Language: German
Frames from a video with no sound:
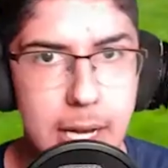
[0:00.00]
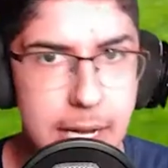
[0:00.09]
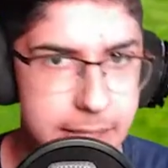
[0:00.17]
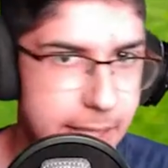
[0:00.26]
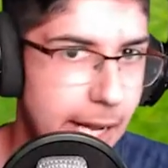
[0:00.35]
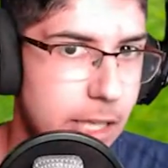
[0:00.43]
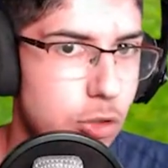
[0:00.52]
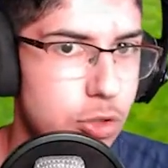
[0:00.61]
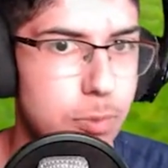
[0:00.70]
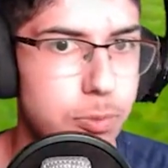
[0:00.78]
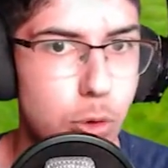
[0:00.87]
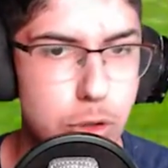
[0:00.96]
Sind direkt schon
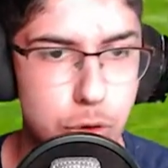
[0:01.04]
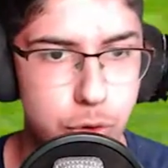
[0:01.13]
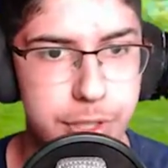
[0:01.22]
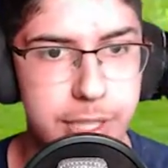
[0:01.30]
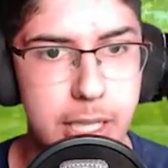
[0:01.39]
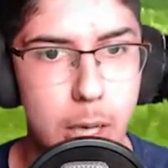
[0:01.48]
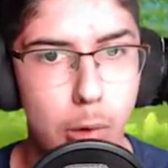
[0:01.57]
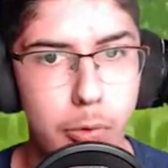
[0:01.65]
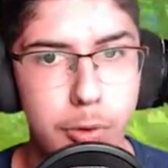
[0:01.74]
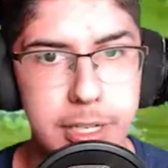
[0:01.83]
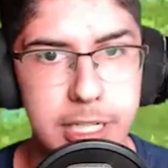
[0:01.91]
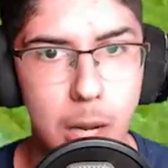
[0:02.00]
zum Dojo
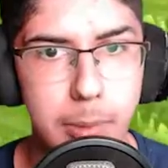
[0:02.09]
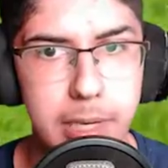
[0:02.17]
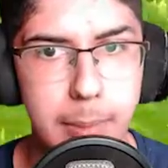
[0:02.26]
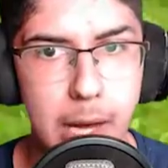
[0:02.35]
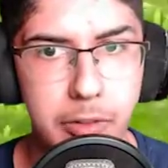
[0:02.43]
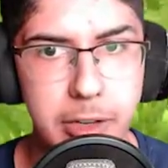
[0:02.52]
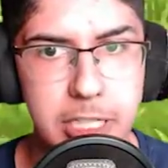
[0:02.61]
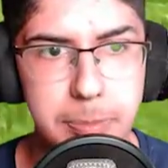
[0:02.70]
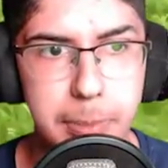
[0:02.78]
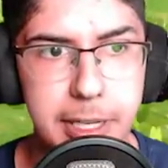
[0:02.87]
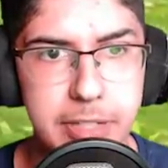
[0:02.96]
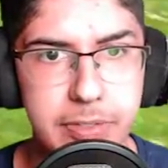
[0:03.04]
durchgelaufen. Und ich glaube, hier im
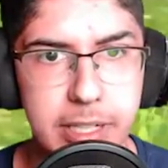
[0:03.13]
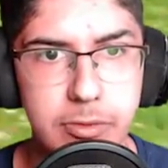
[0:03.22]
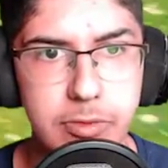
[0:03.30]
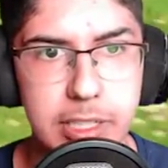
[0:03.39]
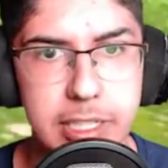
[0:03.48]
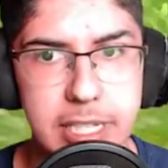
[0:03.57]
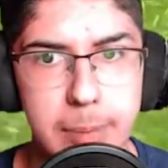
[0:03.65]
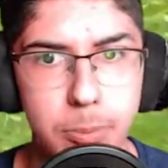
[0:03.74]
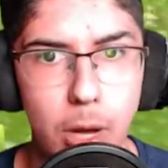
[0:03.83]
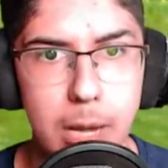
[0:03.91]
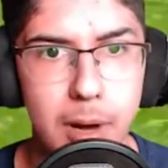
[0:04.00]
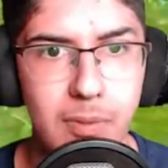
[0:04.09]
Anfangsbereich werden wir deshalb
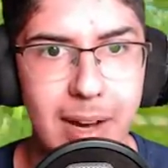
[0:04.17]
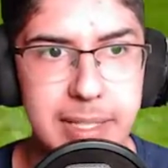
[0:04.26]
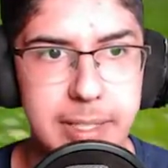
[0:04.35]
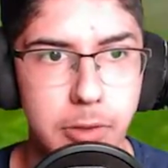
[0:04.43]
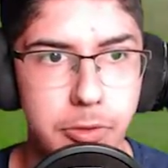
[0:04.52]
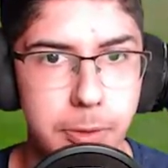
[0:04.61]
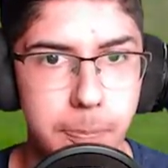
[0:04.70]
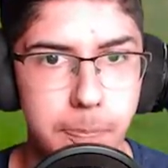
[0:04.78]
noch ein paar weitere finden.